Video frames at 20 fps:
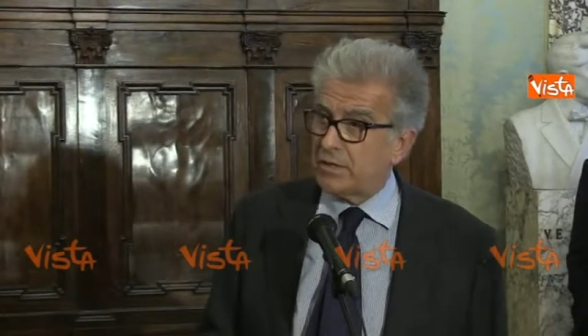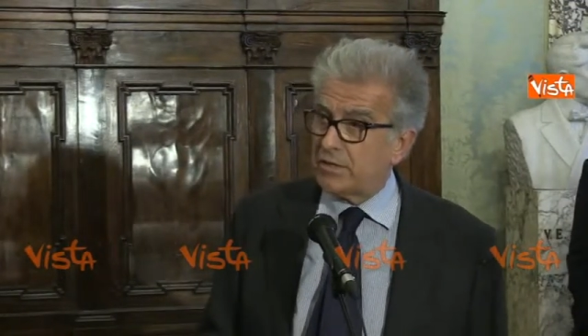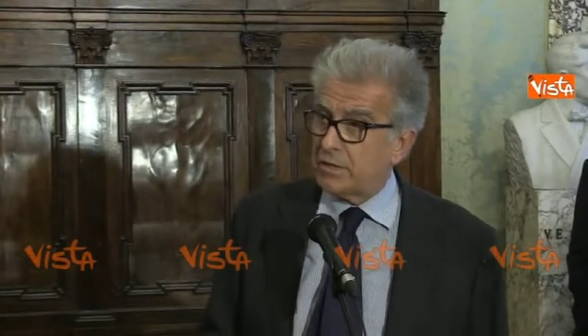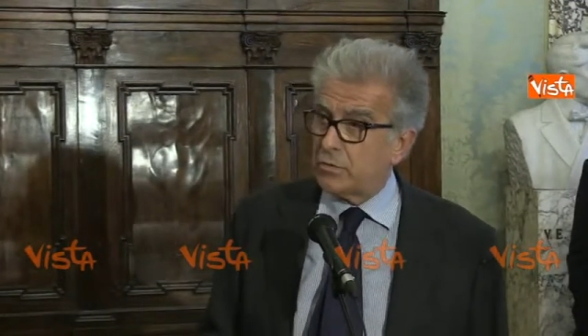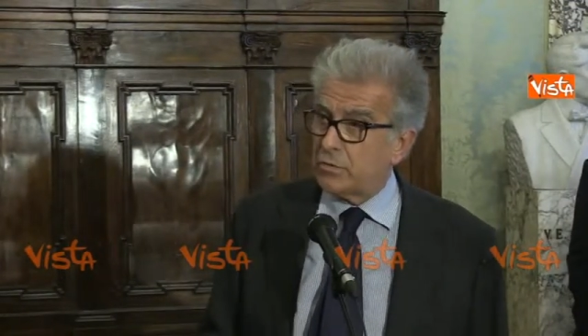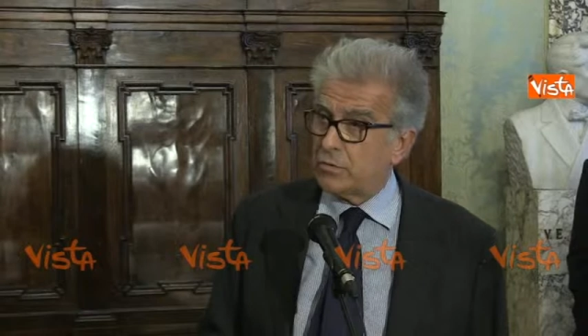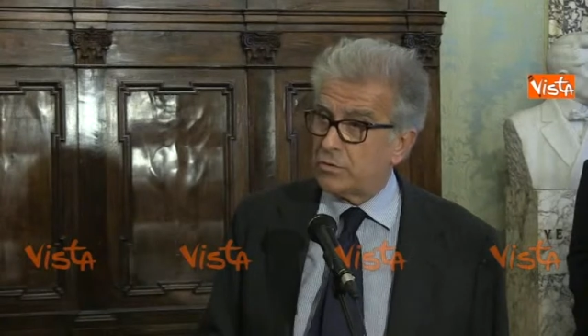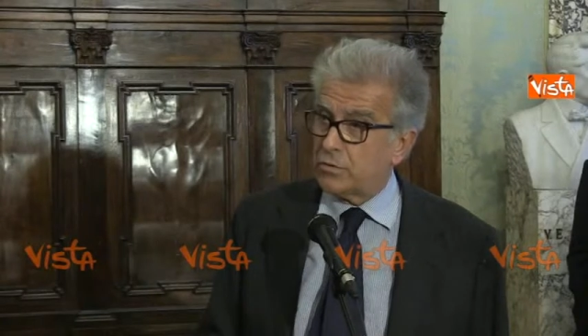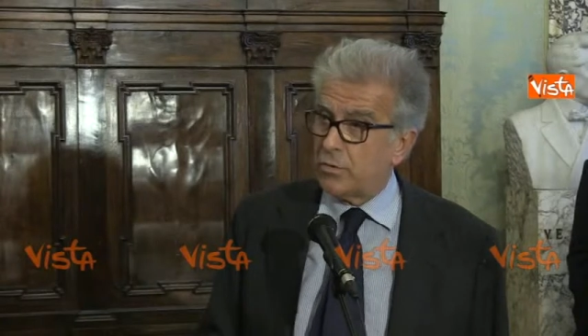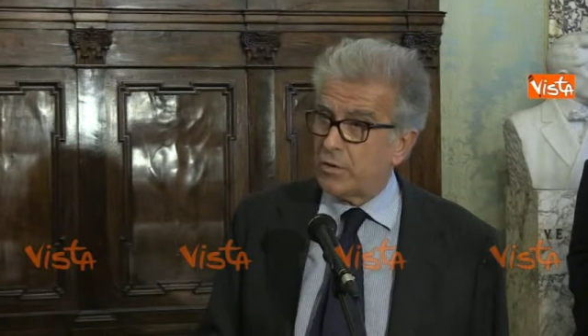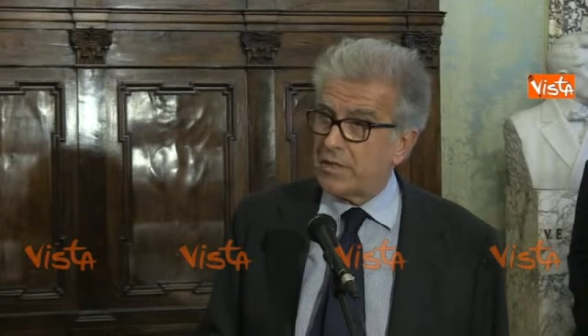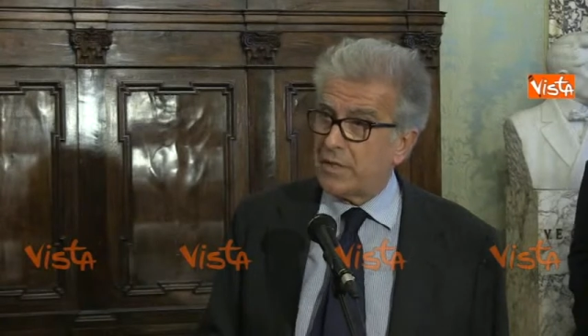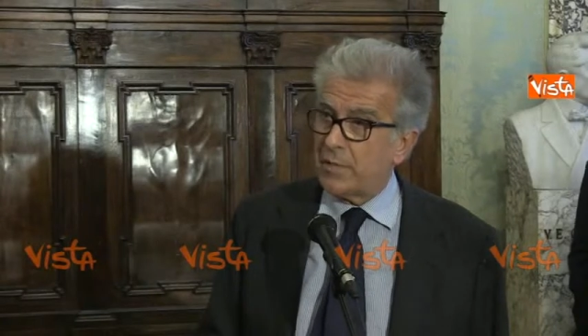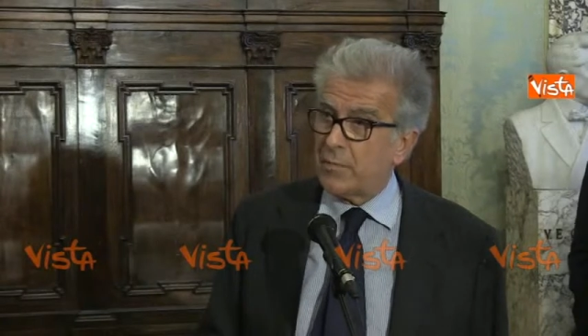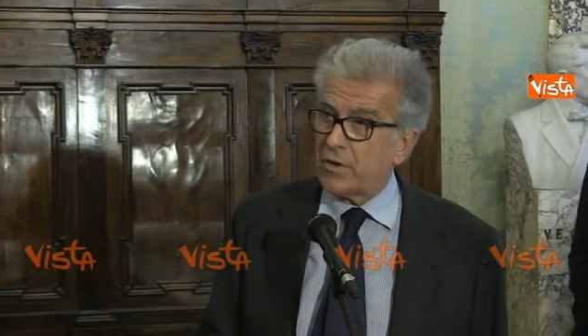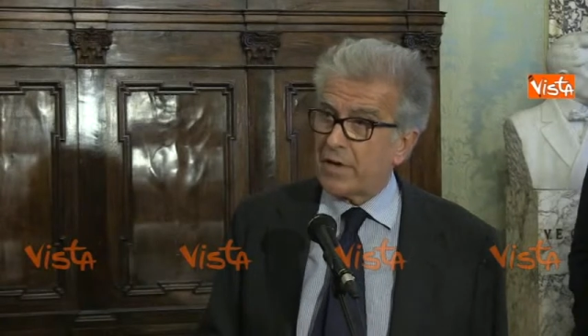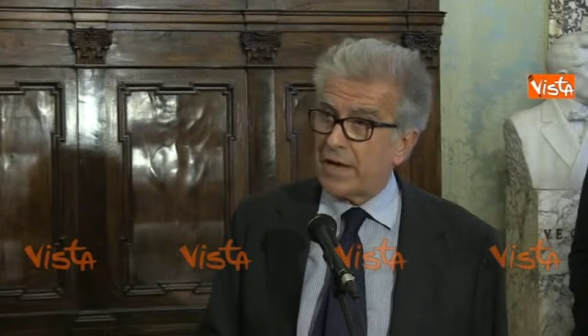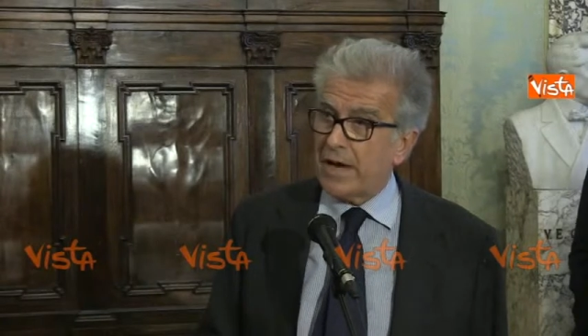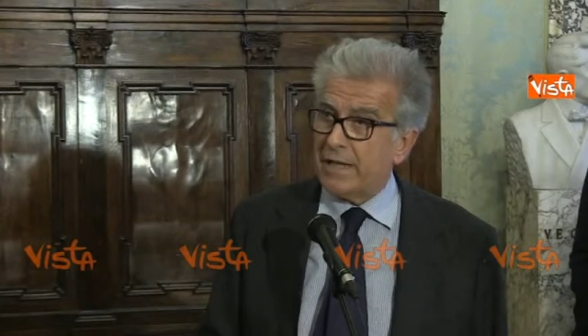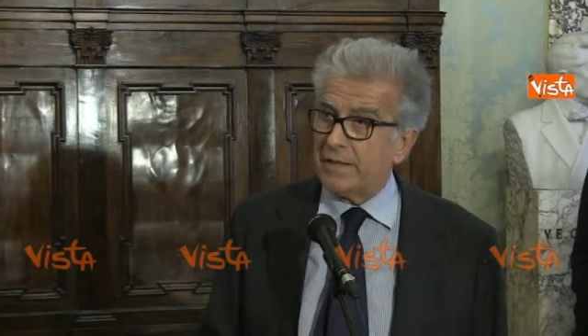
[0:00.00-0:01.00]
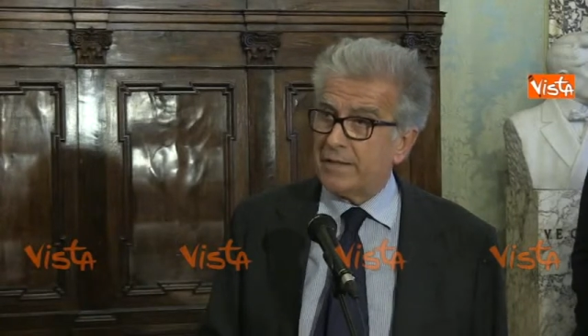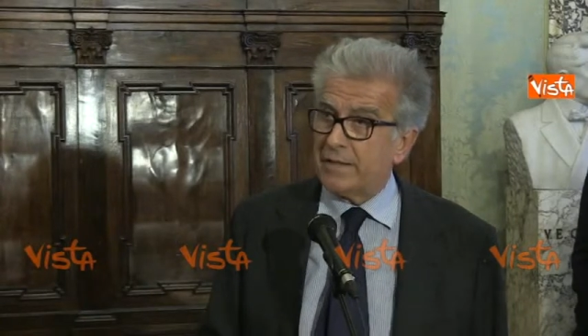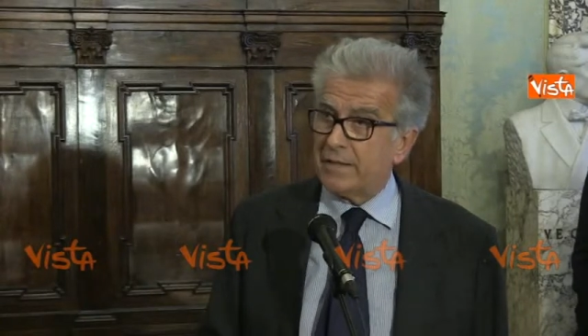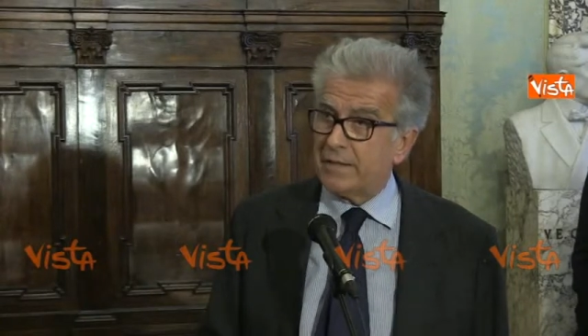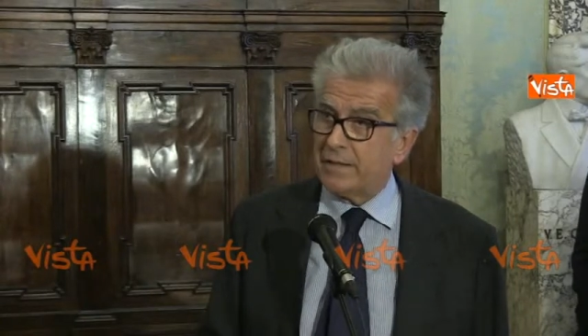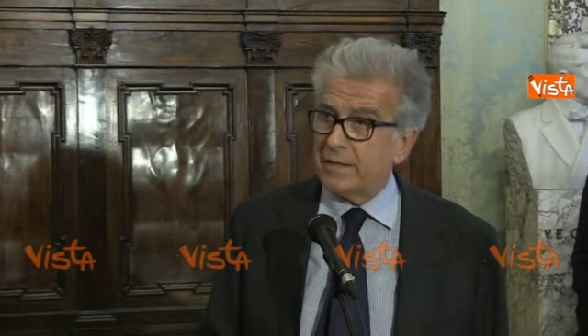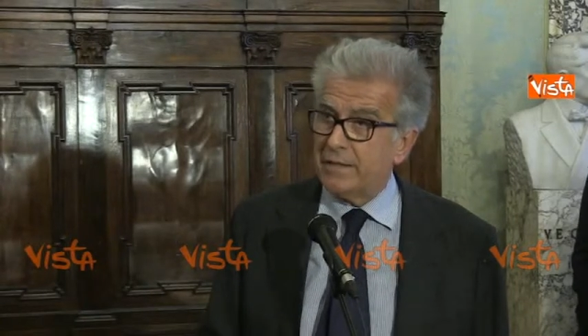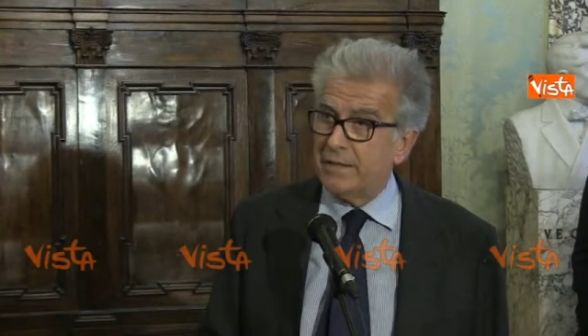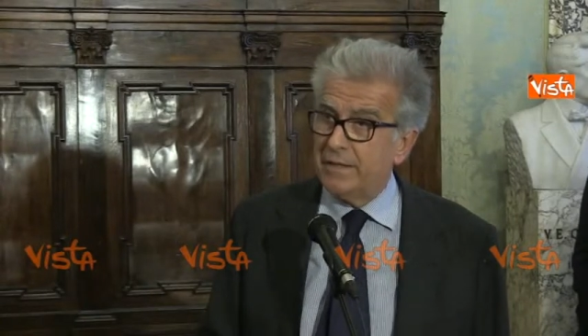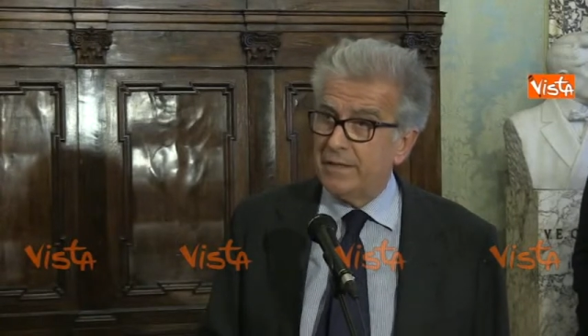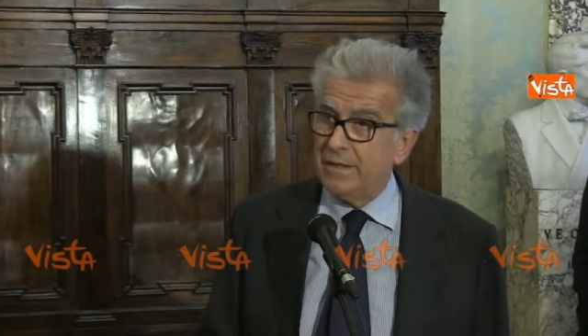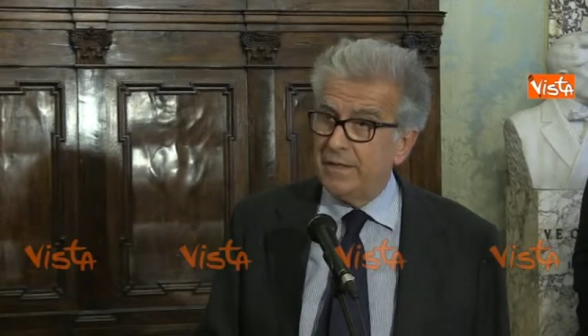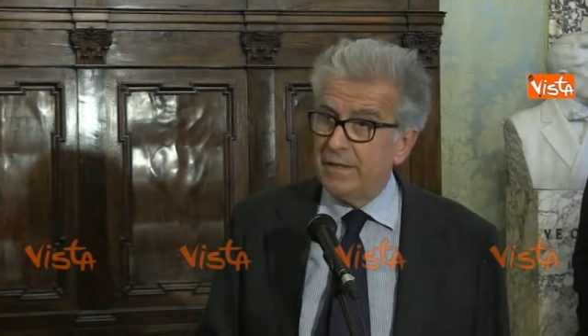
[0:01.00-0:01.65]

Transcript: istituzioni democratiche.